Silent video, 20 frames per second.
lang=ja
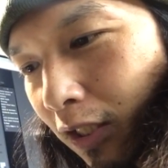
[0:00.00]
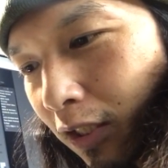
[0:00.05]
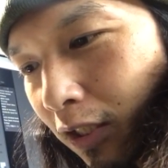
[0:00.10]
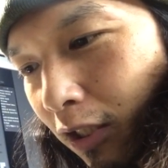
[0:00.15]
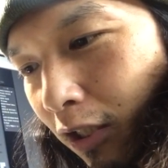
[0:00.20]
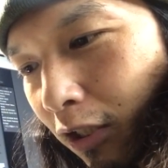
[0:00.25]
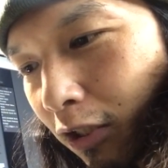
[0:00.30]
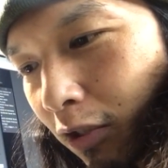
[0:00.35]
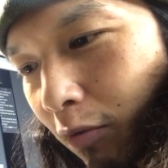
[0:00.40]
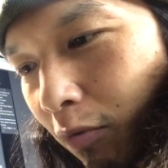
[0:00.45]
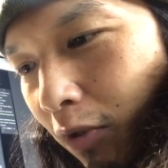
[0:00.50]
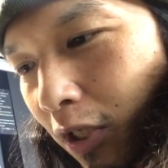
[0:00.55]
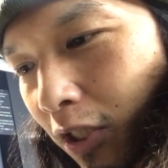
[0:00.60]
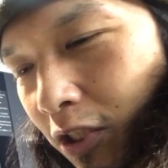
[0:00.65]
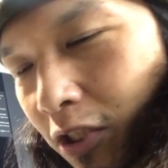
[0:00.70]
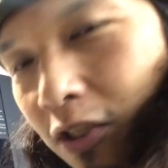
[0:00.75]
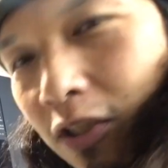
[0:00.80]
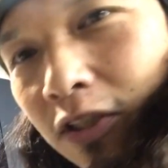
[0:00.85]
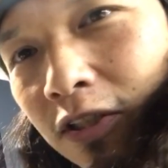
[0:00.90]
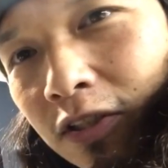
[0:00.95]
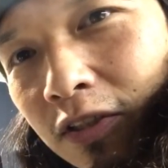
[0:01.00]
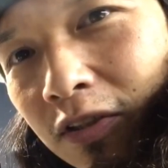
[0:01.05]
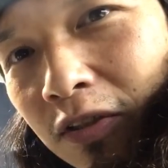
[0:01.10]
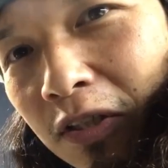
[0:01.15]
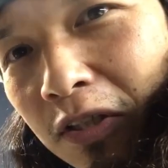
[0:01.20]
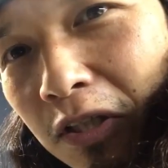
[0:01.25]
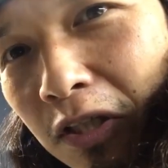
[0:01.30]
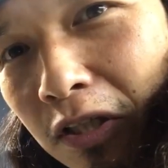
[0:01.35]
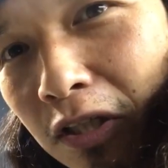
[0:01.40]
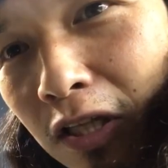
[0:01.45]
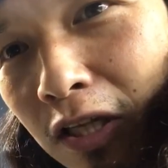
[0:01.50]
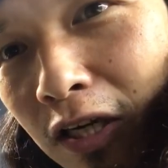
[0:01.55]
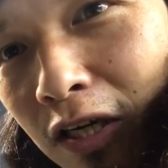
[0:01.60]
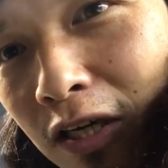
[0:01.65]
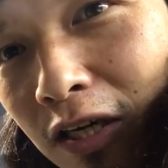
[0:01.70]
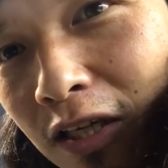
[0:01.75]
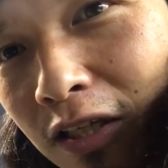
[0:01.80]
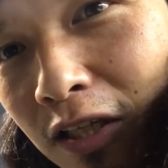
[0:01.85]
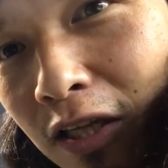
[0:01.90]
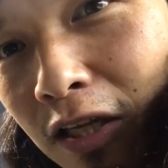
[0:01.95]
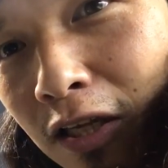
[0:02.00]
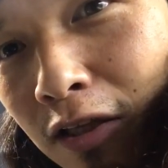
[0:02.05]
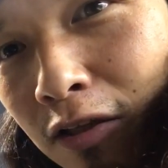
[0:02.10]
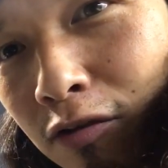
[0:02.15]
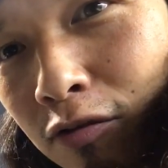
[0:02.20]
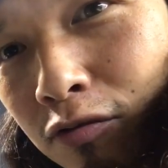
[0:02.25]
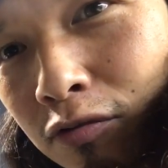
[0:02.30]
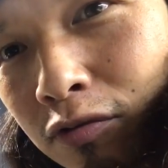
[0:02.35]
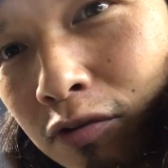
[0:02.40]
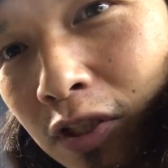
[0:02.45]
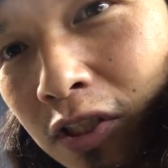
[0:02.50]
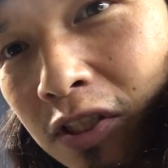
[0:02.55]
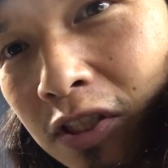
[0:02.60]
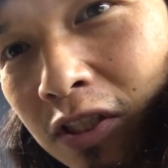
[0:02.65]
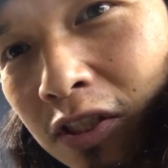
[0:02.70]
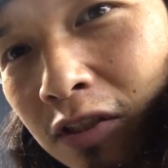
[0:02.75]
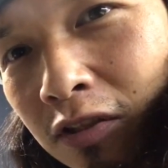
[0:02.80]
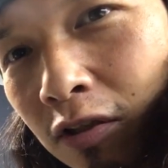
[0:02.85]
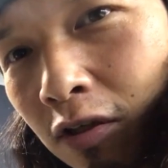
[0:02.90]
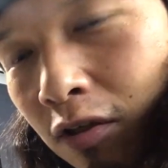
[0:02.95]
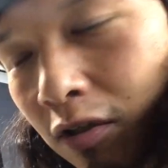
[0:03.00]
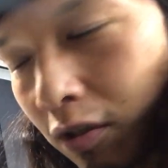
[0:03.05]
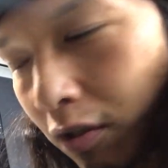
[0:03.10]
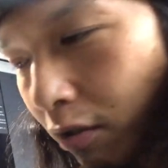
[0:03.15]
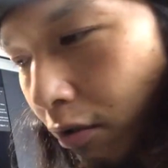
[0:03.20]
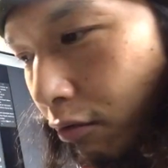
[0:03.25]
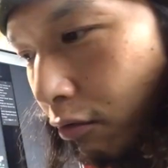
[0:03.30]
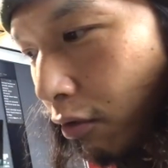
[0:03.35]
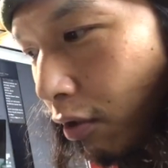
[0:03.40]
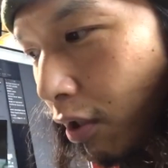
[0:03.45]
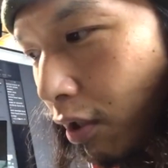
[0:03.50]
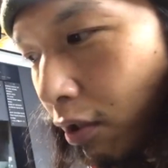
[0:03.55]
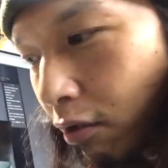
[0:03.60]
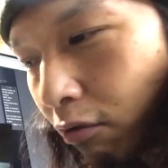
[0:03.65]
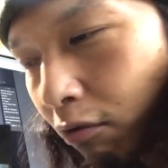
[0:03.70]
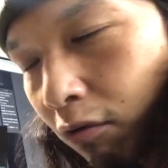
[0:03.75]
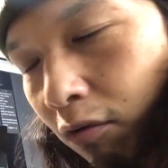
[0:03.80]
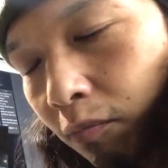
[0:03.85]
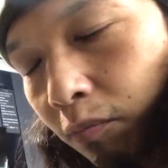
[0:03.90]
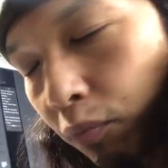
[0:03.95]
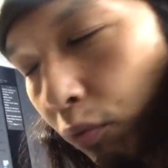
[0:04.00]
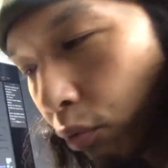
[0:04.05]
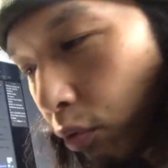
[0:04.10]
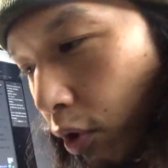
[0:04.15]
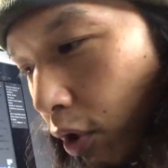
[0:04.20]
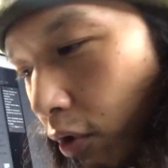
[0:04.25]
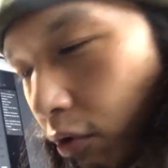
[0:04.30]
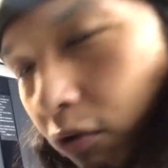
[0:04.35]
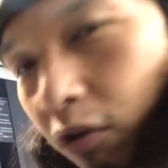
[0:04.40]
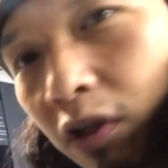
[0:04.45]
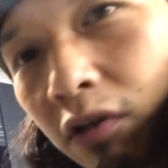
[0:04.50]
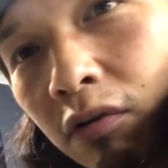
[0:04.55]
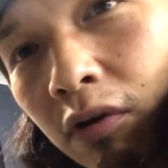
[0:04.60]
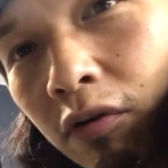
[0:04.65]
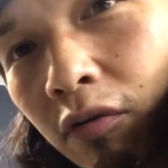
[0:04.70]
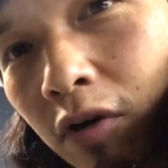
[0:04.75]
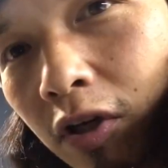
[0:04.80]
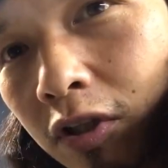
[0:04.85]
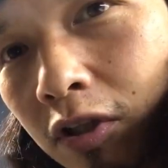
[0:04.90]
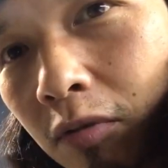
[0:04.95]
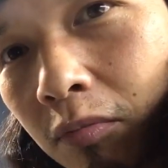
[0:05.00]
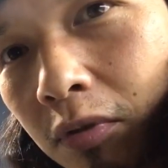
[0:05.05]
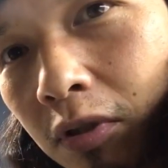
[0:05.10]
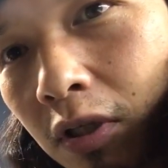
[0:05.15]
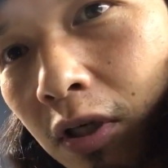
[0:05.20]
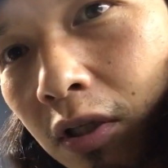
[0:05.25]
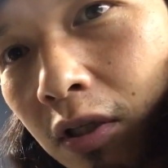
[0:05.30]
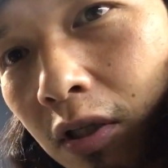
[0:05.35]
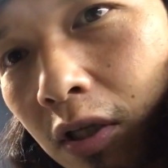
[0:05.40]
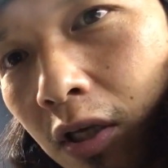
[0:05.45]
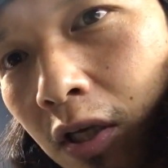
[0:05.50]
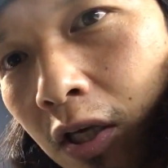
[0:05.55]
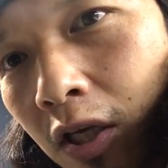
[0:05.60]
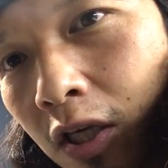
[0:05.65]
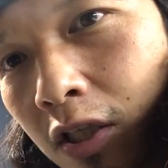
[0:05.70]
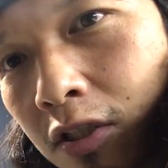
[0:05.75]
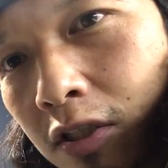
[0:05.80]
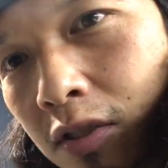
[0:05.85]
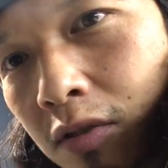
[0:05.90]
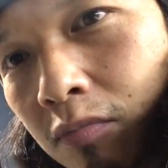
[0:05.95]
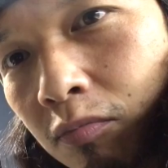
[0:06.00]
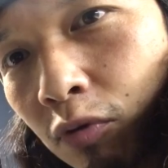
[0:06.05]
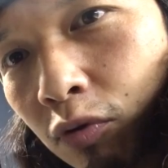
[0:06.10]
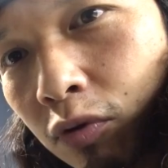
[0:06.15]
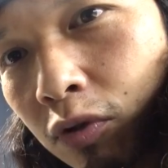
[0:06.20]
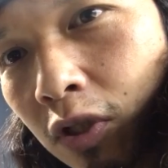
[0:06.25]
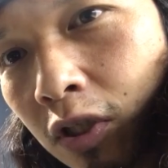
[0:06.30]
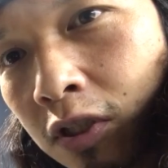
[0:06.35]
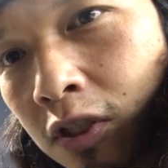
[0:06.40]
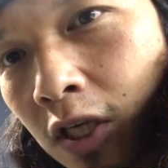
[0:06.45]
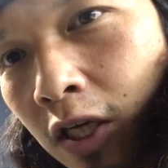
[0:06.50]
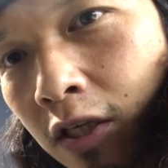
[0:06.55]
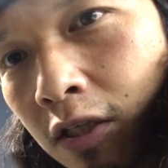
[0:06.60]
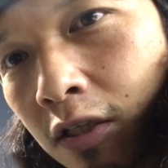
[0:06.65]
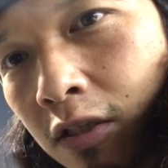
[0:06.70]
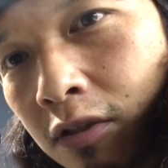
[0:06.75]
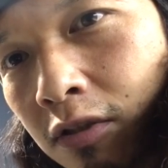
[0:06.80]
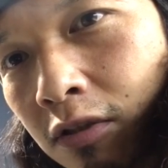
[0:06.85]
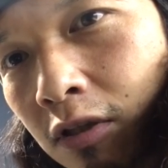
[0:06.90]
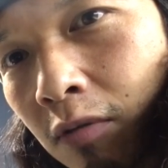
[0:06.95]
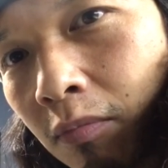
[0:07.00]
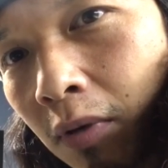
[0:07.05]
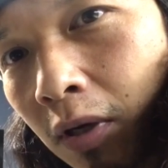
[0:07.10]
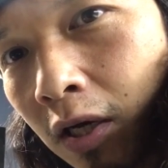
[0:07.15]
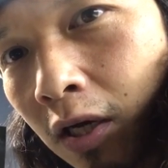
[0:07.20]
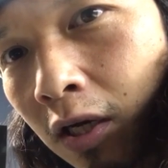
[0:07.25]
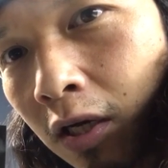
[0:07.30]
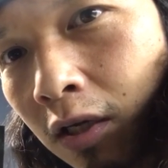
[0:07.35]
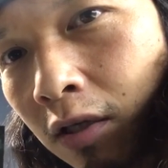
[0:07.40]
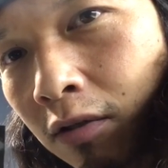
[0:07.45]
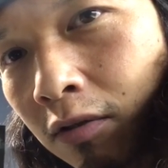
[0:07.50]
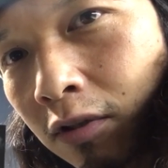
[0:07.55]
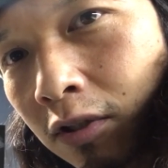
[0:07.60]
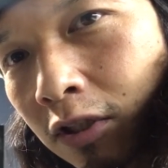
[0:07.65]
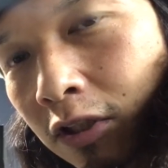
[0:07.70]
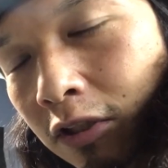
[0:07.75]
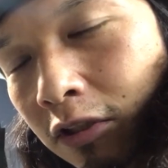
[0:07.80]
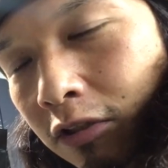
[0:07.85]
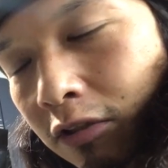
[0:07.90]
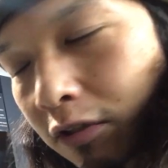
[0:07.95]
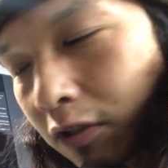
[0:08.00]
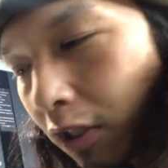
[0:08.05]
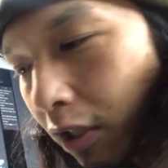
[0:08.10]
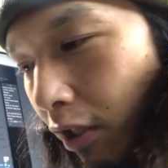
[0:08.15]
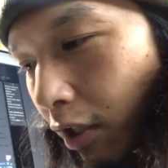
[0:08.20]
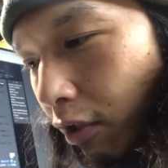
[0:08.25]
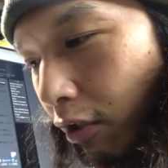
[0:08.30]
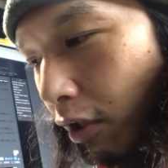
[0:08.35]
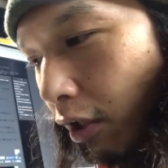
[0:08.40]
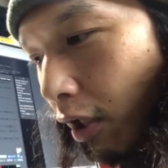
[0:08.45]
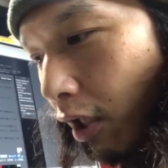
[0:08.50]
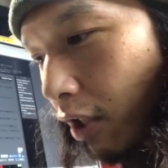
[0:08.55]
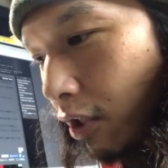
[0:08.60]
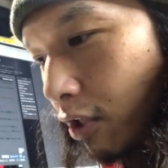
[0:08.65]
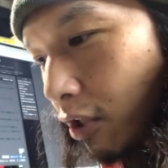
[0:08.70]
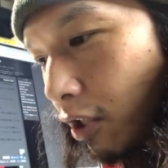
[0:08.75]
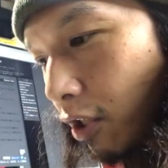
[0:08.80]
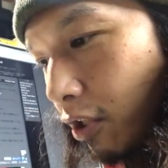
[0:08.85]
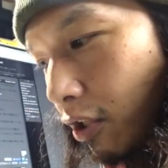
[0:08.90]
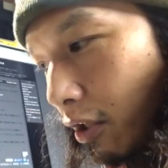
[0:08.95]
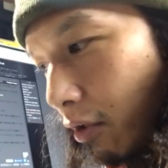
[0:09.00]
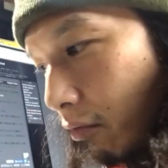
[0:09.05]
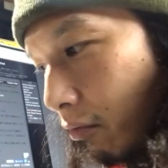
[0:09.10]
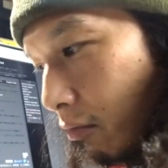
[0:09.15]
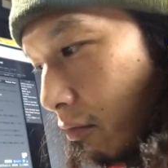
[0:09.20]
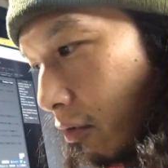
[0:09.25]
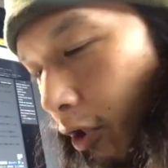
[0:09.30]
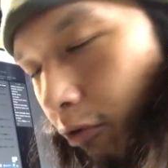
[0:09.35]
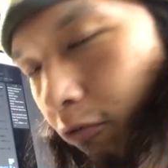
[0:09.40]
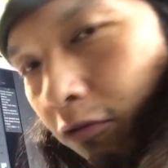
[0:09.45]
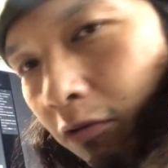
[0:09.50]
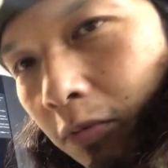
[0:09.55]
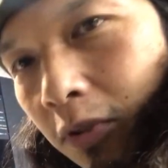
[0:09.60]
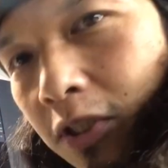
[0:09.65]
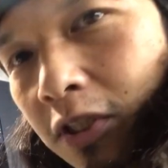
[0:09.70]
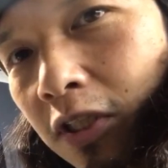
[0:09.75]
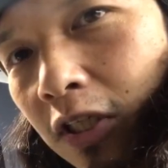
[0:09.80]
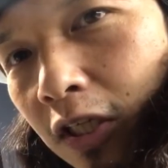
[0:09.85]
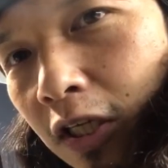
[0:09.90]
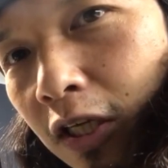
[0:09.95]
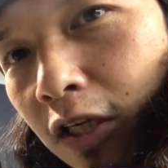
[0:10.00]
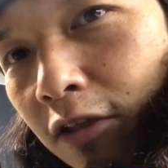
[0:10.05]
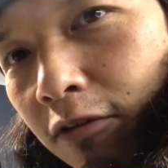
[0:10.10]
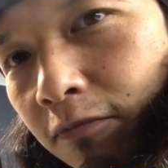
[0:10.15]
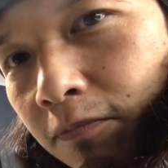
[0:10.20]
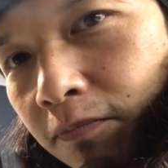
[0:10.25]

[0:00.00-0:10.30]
うん、いやでも走っててくれててなんかね嬉しい。なんか程度ボディの程度は良かったみたいで、エンジン持ってさえすればなんかね走れちゃうって言ってましたね、